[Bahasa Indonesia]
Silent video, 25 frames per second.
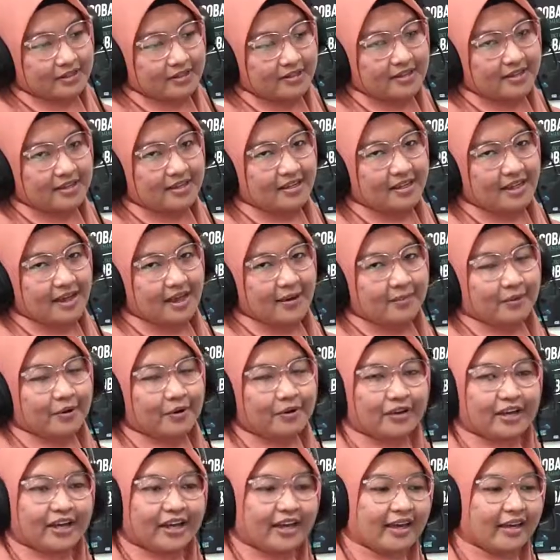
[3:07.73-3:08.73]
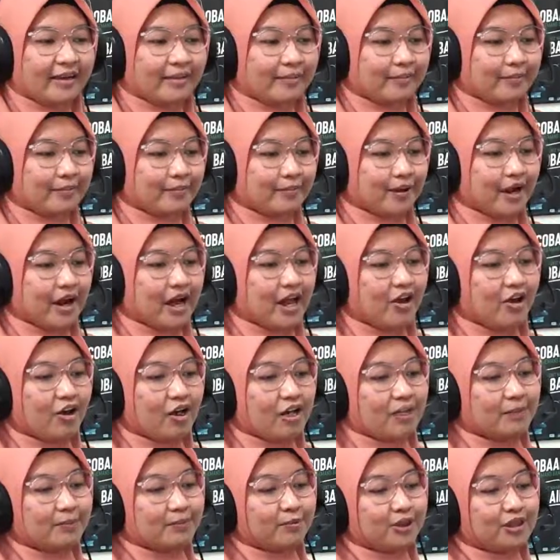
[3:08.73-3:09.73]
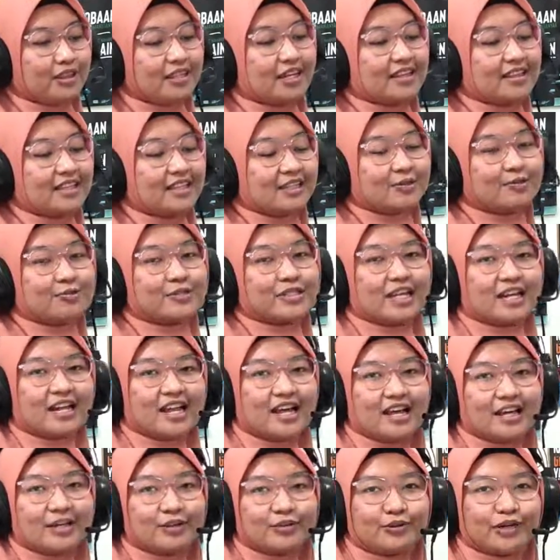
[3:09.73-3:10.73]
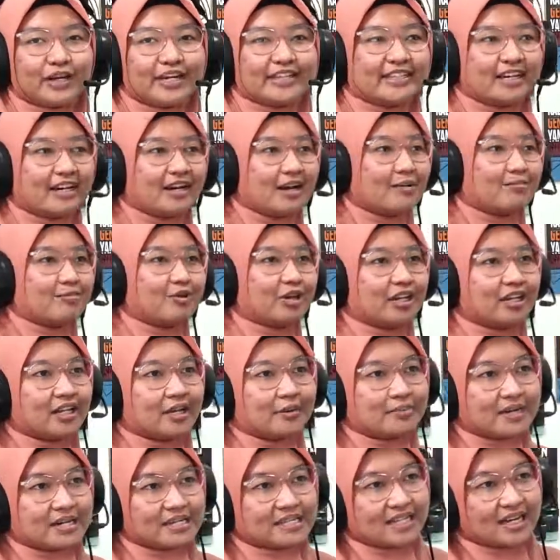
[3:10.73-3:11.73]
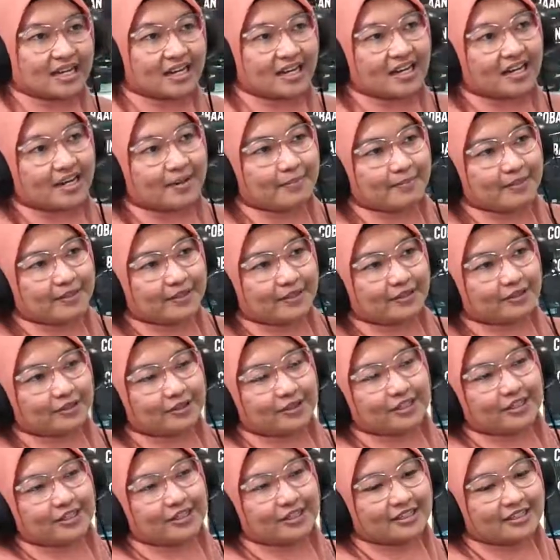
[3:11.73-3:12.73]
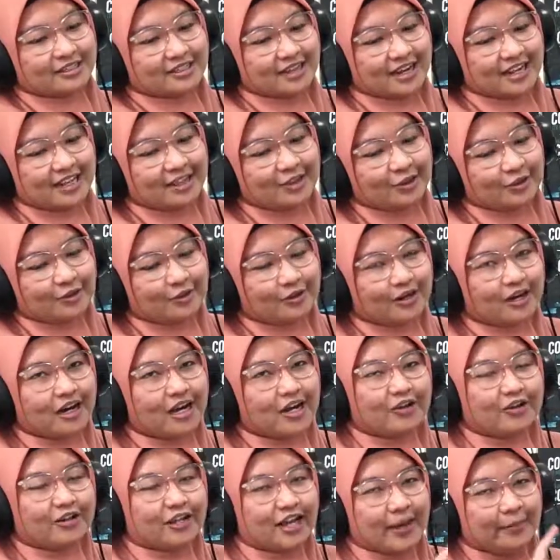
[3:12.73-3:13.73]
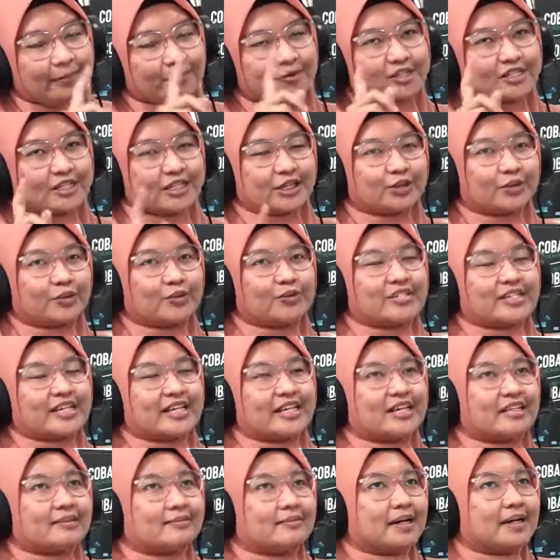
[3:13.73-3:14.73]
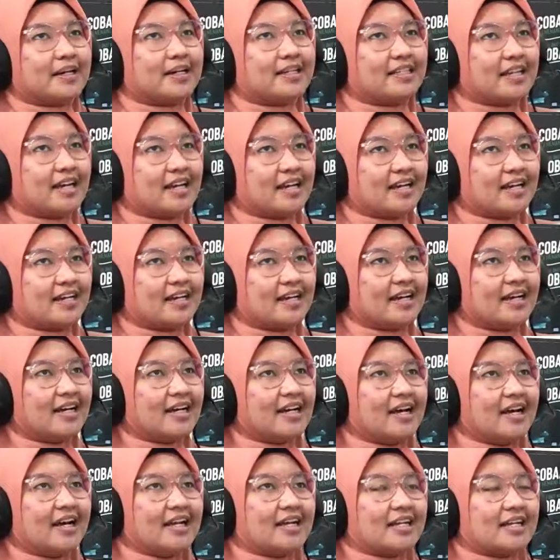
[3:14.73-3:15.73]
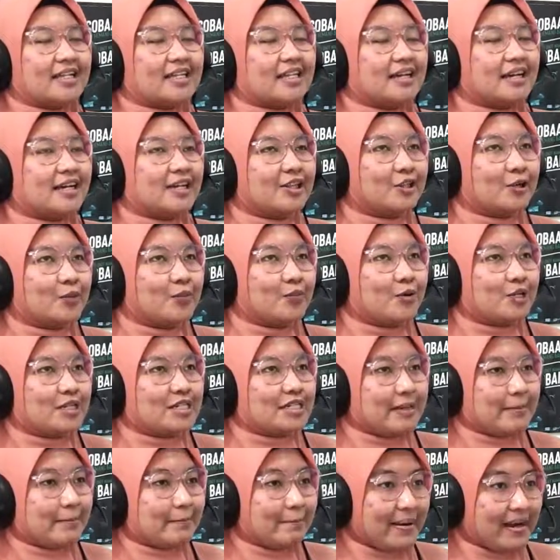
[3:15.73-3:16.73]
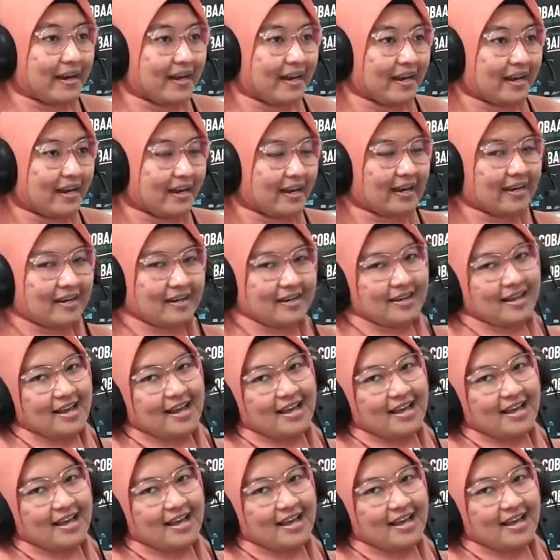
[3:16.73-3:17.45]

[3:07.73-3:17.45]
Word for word: Siap. Oke, okay. kalau input data terus hilang itu kayaknya nggak mungkin ya Mas karena iya, ada te uh, tekan eh, kalau di iPos itu saya ingat banget ada tekan tombol simpan. Iya.